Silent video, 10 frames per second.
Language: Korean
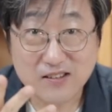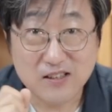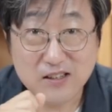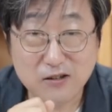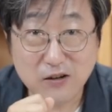
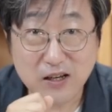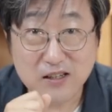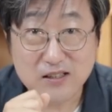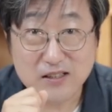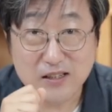
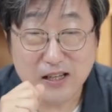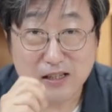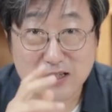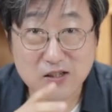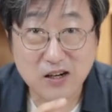
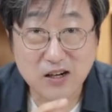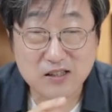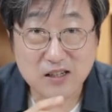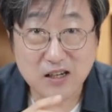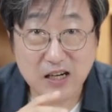들루에즈라는
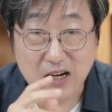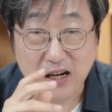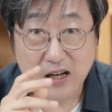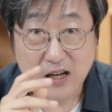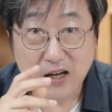철학자가
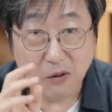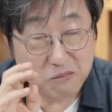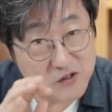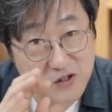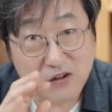
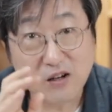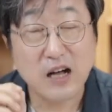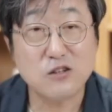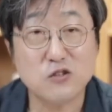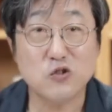엄청
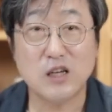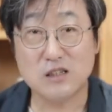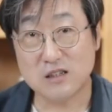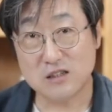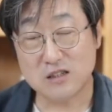
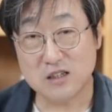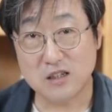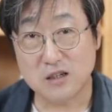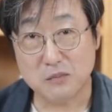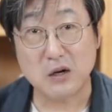강조하는
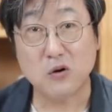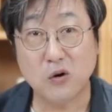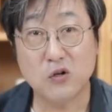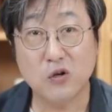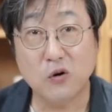것이
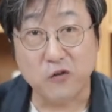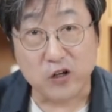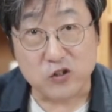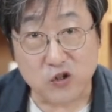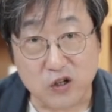바로 요
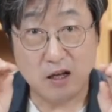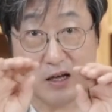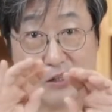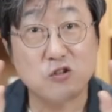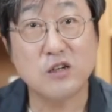버추얼리티,
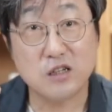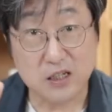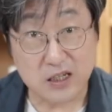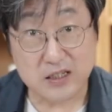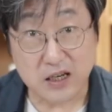
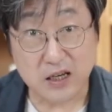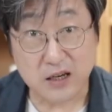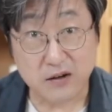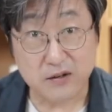액츄얼리티의 세계예요.